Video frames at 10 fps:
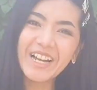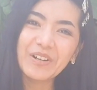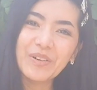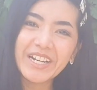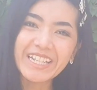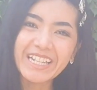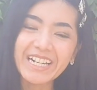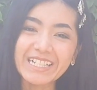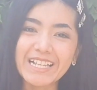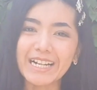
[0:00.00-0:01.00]
แล้ววันนี้
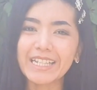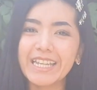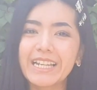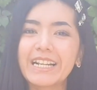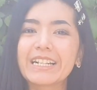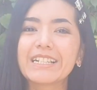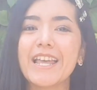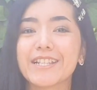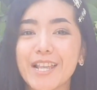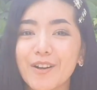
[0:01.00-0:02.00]
หลังจากที่
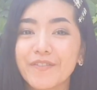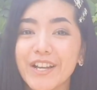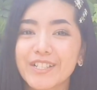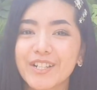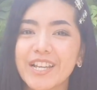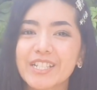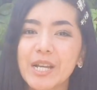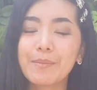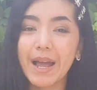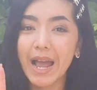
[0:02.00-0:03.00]
self
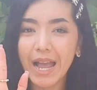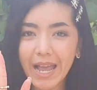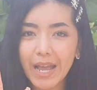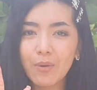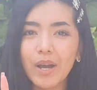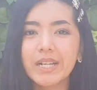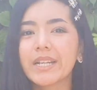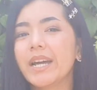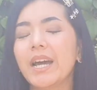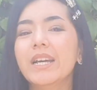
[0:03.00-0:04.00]
isolation มา 5 วัน
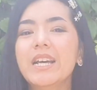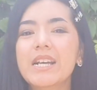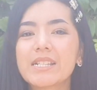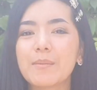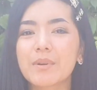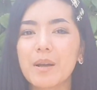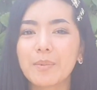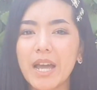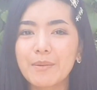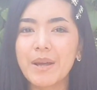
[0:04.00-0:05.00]
นะคะสำหรั
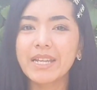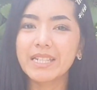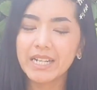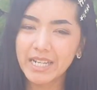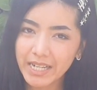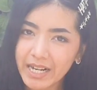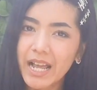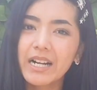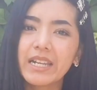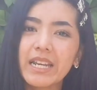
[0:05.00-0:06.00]
บการมาอิตาลีใน
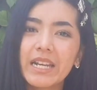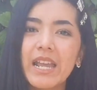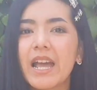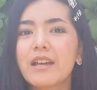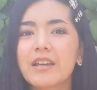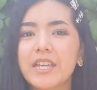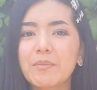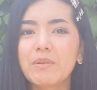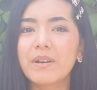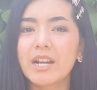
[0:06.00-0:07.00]
ครั้งนี้เนี่ยแก
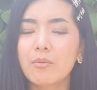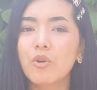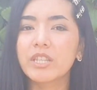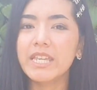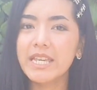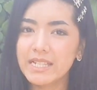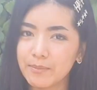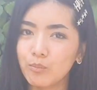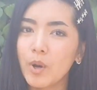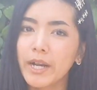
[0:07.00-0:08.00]
มีเวลาทั้งหมด
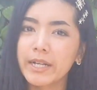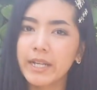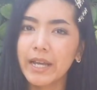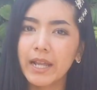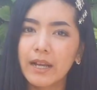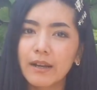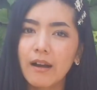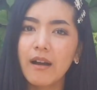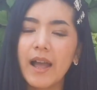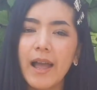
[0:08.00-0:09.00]
20 วันนะคะแล้ว
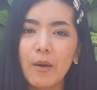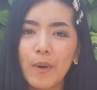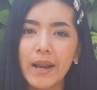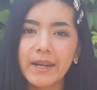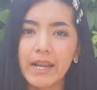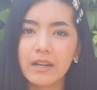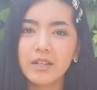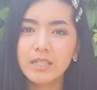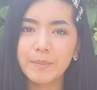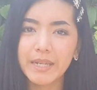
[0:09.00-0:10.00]
ก็5วันเนี่ย
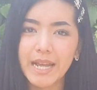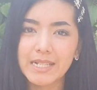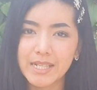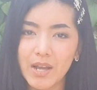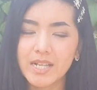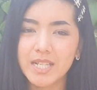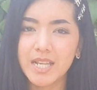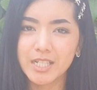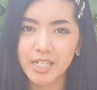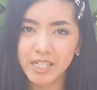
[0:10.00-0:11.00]
ก็คือเป็นการ self
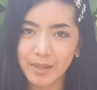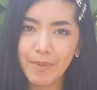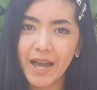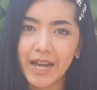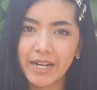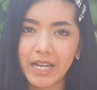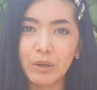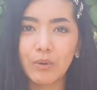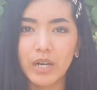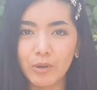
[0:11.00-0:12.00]
isolation ที่บ้านนะ
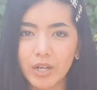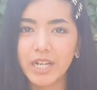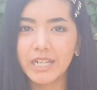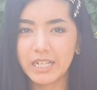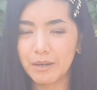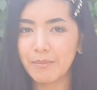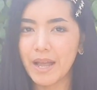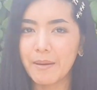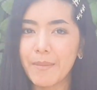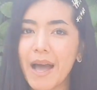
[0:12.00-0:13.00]
คะเราก็เลยเลือก
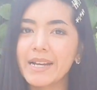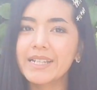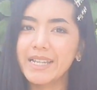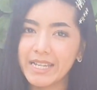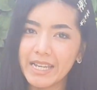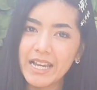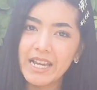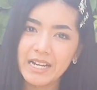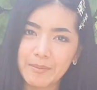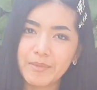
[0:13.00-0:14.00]
มาบ้านที่
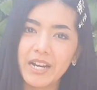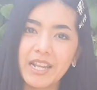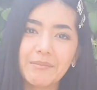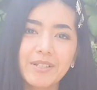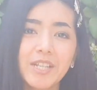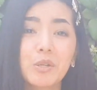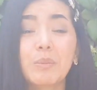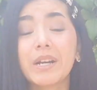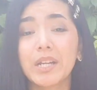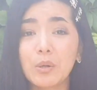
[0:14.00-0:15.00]
ริมทะเลไม่ใช่อ
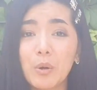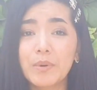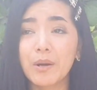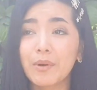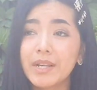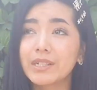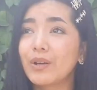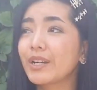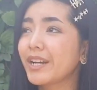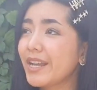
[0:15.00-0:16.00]
ยู่บ้านที่โรมนะว่าอย่าง
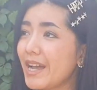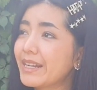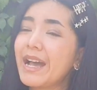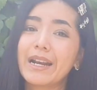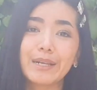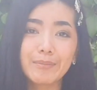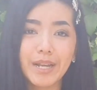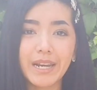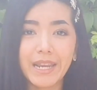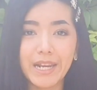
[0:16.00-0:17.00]
น้อยก็ได้อากาศริม
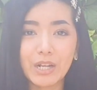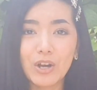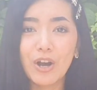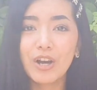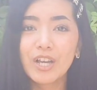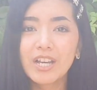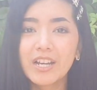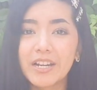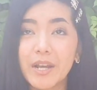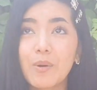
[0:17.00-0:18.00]
ทะเลแล้วก็
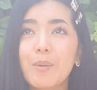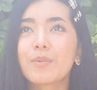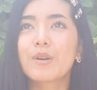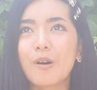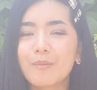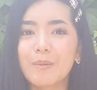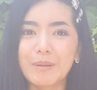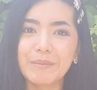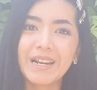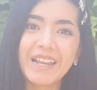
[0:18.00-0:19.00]
ได้ความร้อนแบ
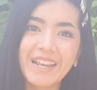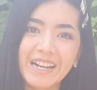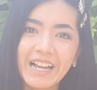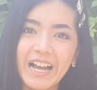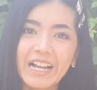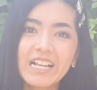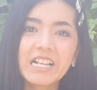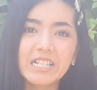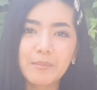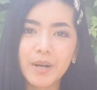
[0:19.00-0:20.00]
บริมทะเลนะคะ
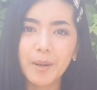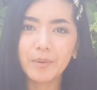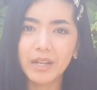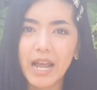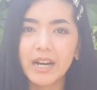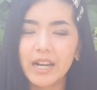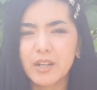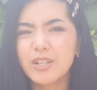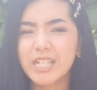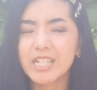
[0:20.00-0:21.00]
สำหรับการ
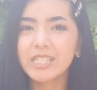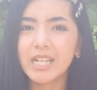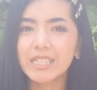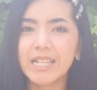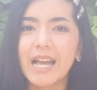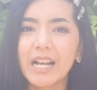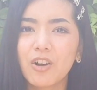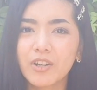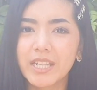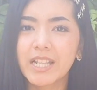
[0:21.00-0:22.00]
regulation ต่า
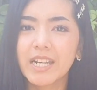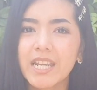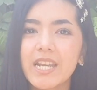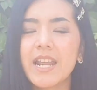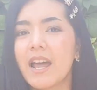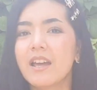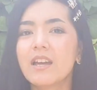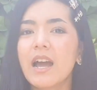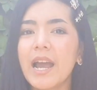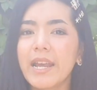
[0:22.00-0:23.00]
งๆของอิตาลีเนี่ย
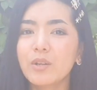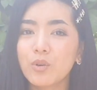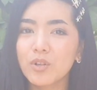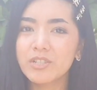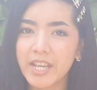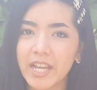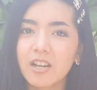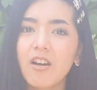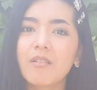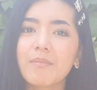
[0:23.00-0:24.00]
ให้ทุกคนเช็ค
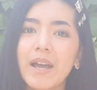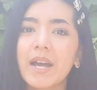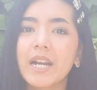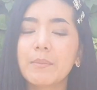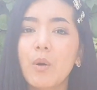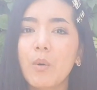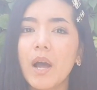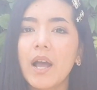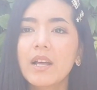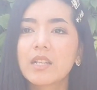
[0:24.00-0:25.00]
ก่อนมานะเพราะ
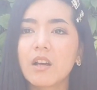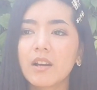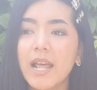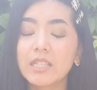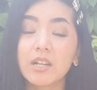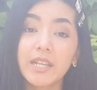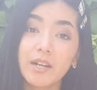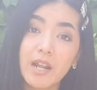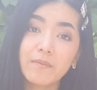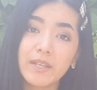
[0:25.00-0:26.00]
ว่าตอนแรกตอนที่
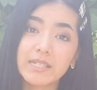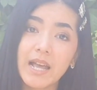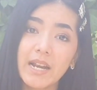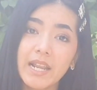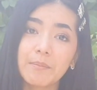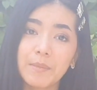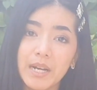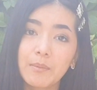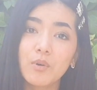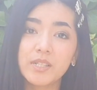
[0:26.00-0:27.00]
แกทำวีซ่าเนี่ยมั
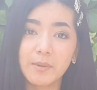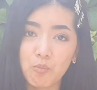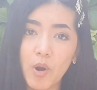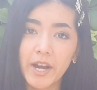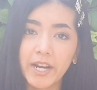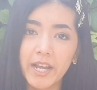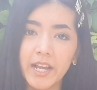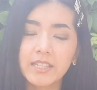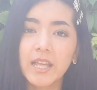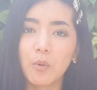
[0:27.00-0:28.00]
นทั้งหมด 10 วันนะ
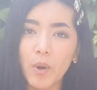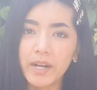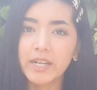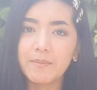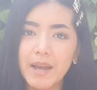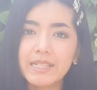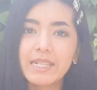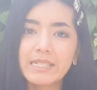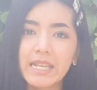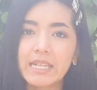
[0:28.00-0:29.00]
คะ แต่วันที่มา
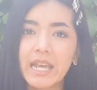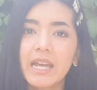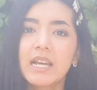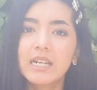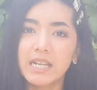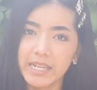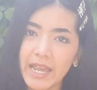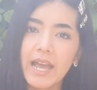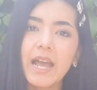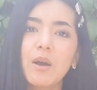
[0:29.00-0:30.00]
จริงๆเนี่ยเหลือ
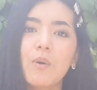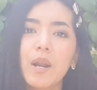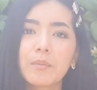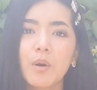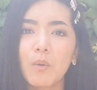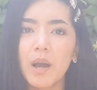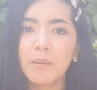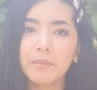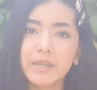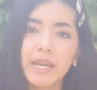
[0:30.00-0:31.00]
แค่ 5 วัน เพราะว่า
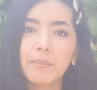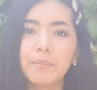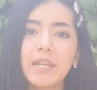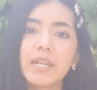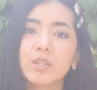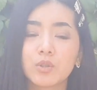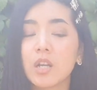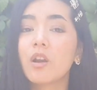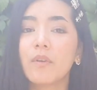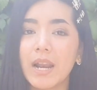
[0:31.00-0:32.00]
มันมีการเปลี่ยนอยู่
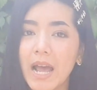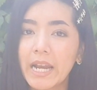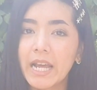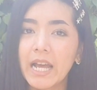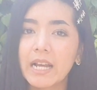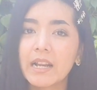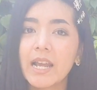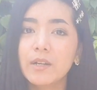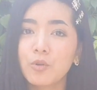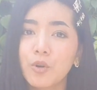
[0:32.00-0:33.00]
ตลอดเวลานะคะ
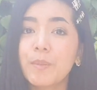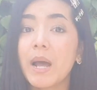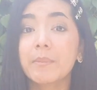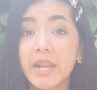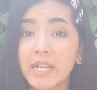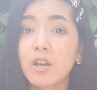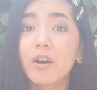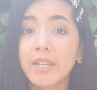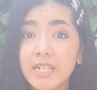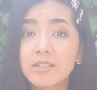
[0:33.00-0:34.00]
ให้ทุกคนไปอัปเดต
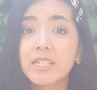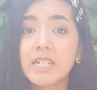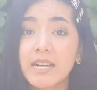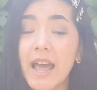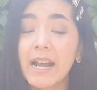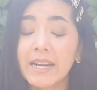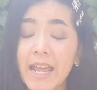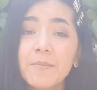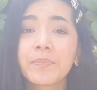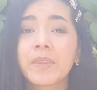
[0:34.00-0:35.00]
ก่อนที่เราจะเดินทางนะ